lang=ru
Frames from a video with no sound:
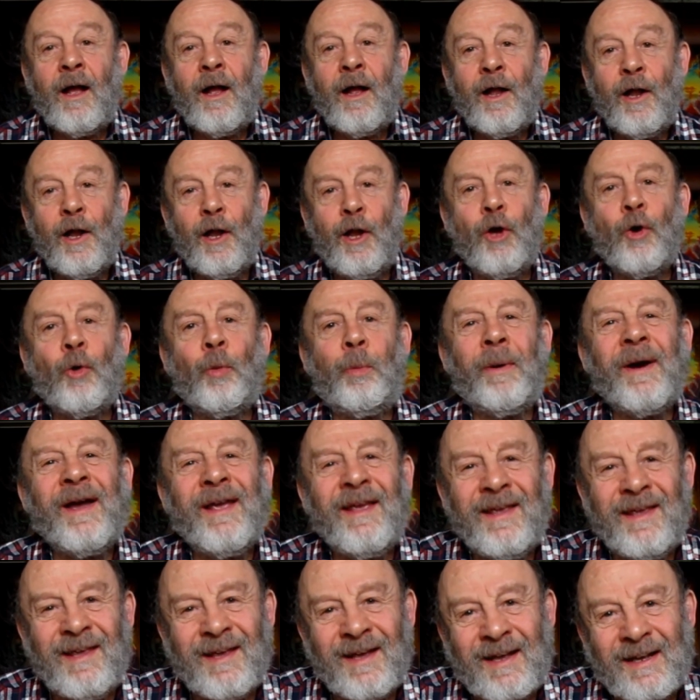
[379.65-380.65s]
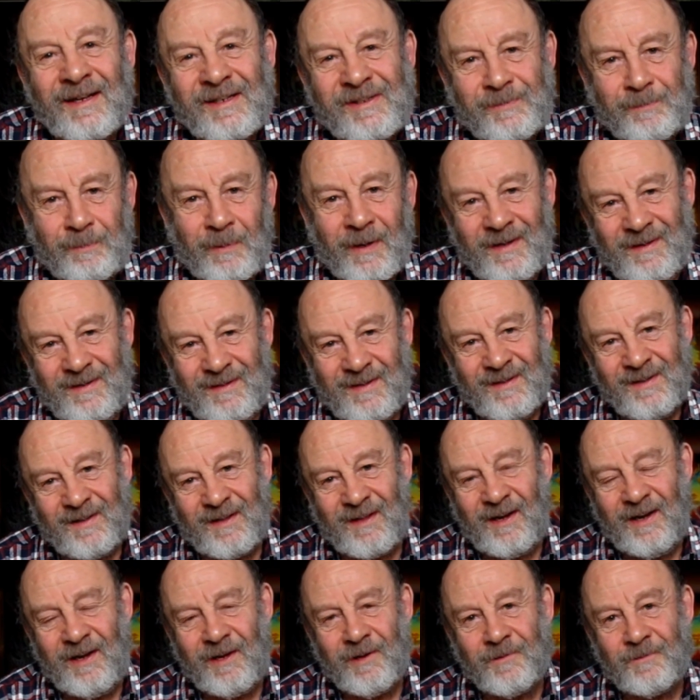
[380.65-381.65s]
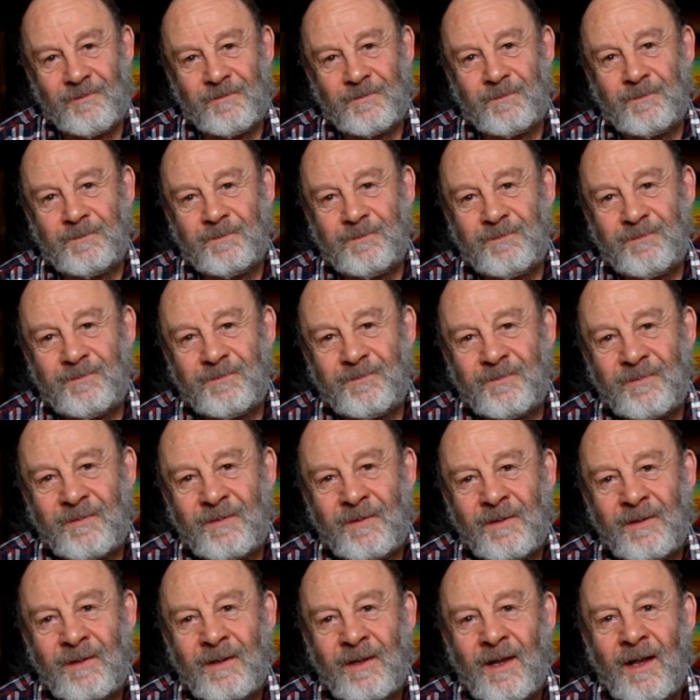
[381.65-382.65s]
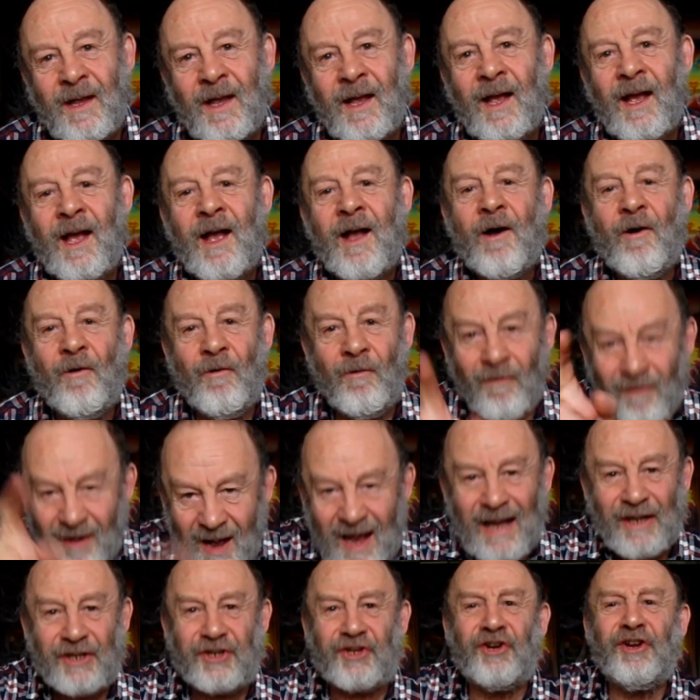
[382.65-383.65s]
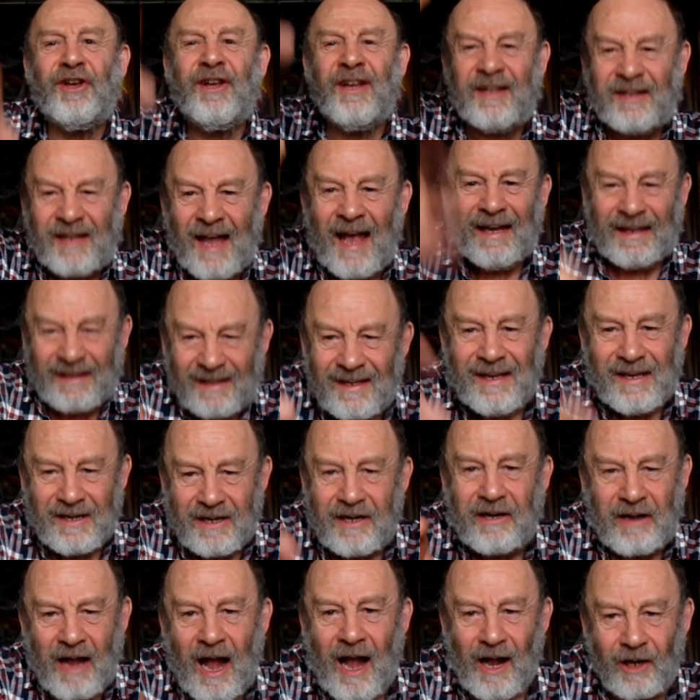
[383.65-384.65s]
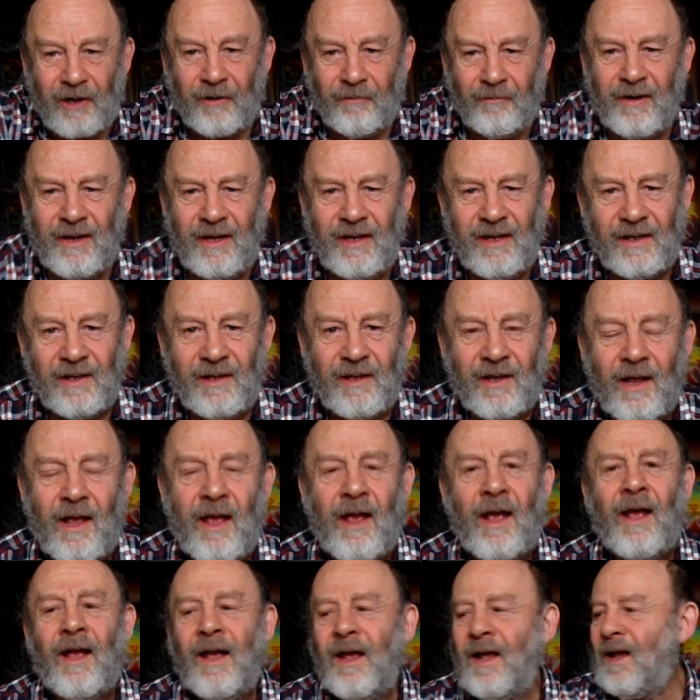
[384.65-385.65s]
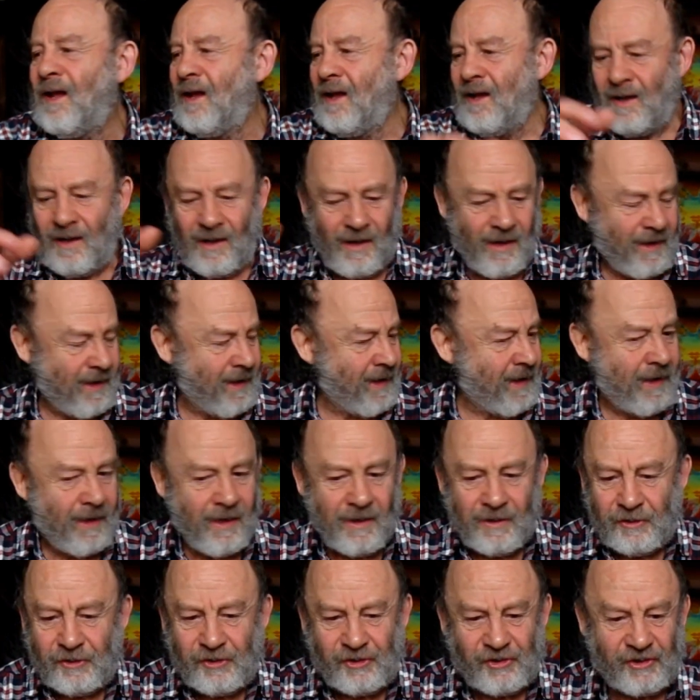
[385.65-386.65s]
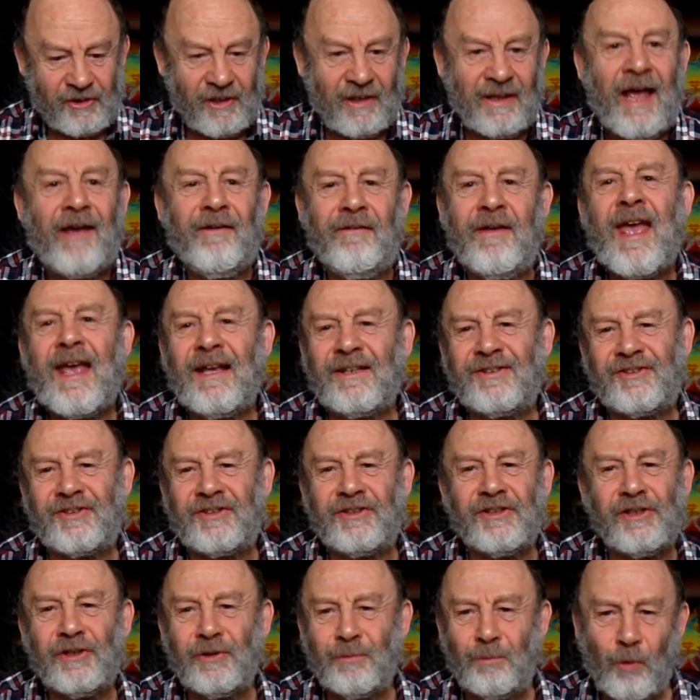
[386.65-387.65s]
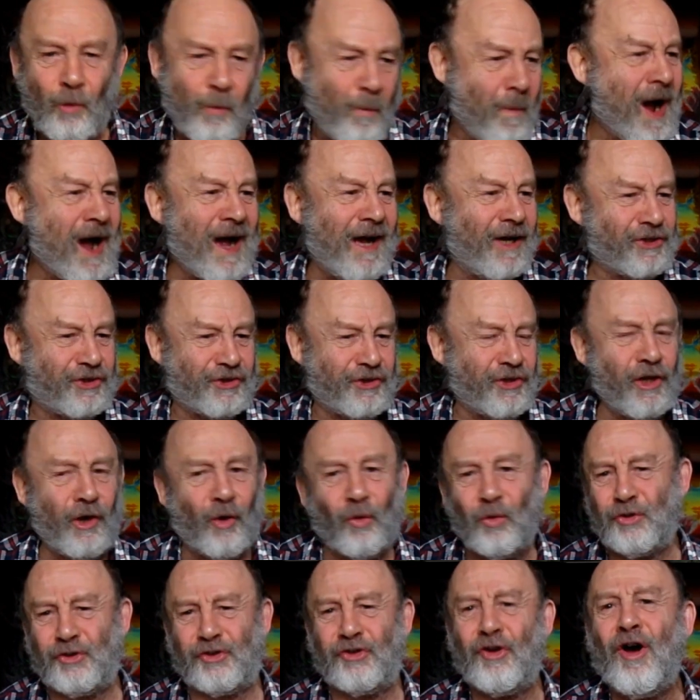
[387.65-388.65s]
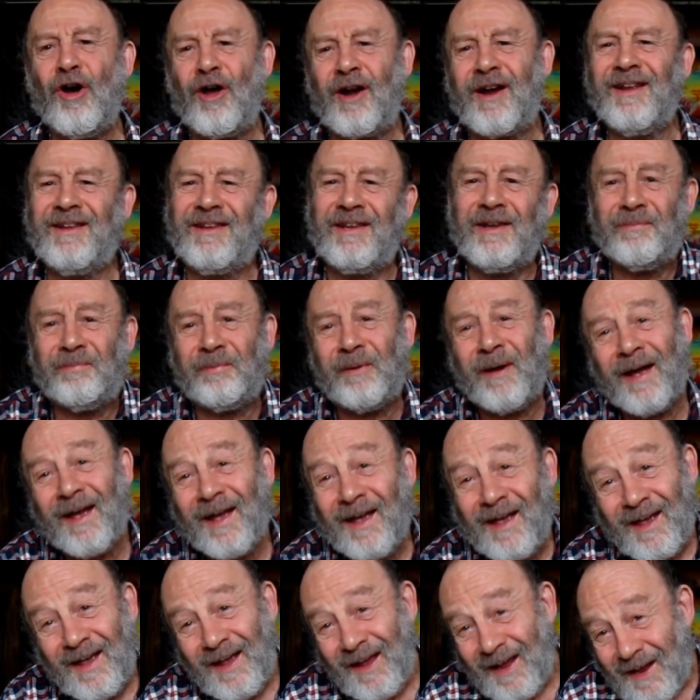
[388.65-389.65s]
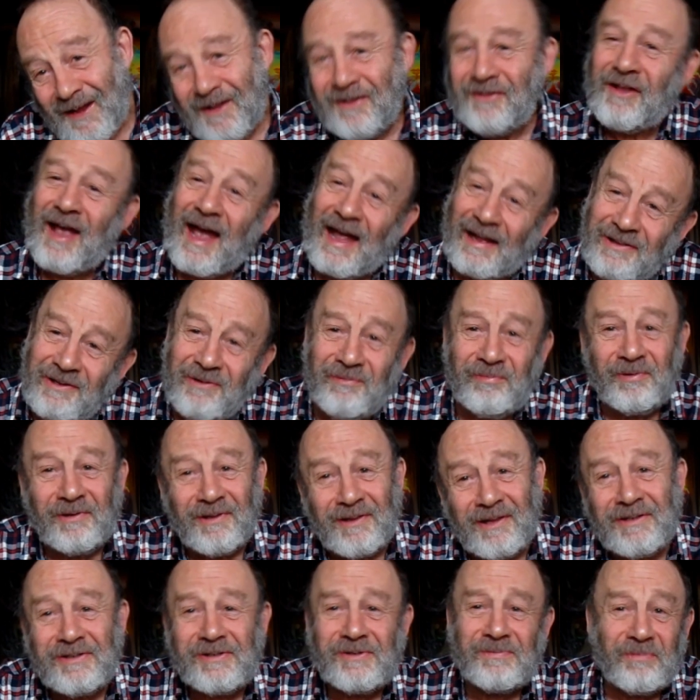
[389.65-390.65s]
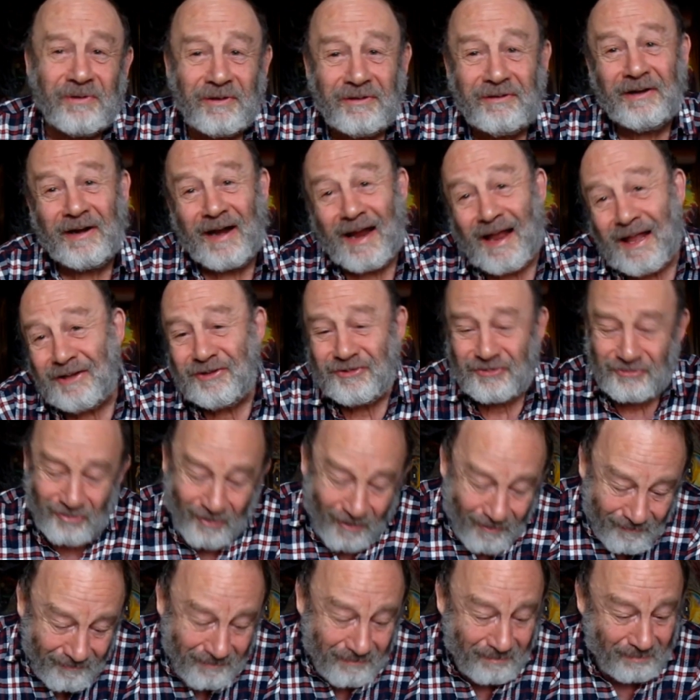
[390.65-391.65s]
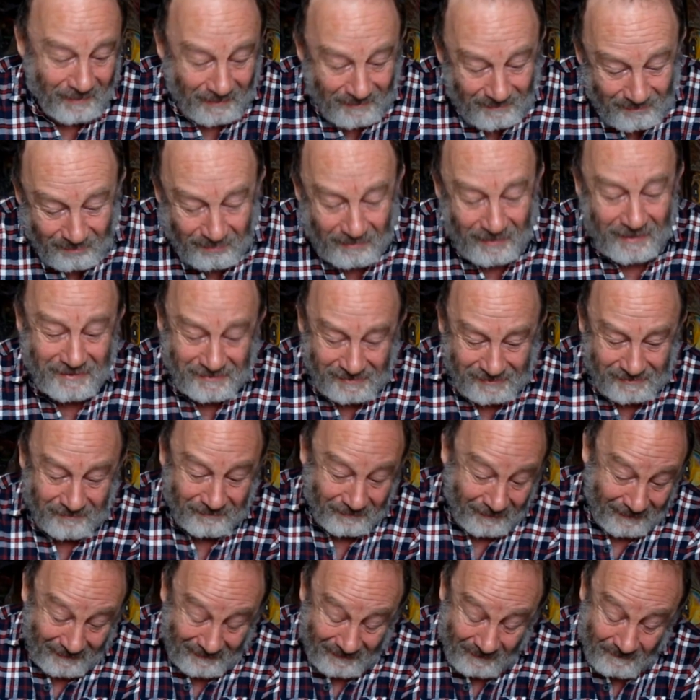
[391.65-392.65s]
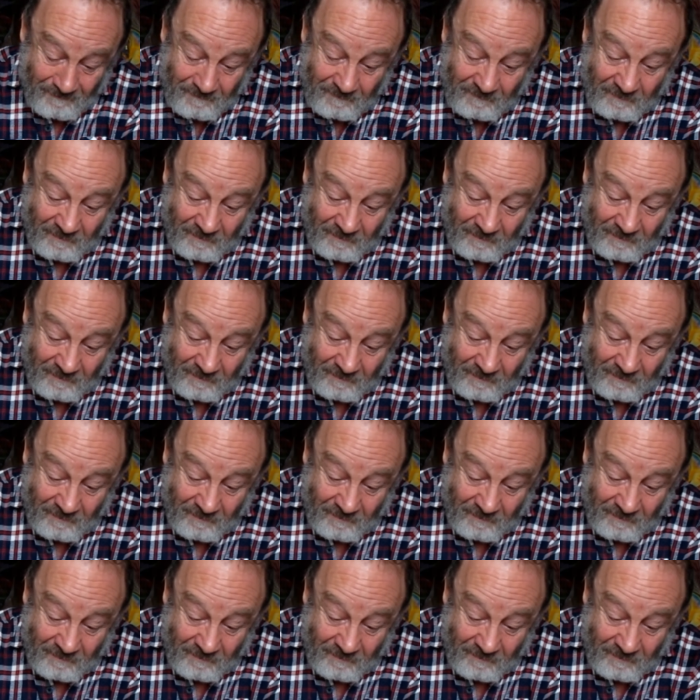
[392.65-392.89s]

Любые, господин Греф, ваши и таких, как вы, словесные, бумажные узоры, типа – надо было смотреть, что вы подписываете.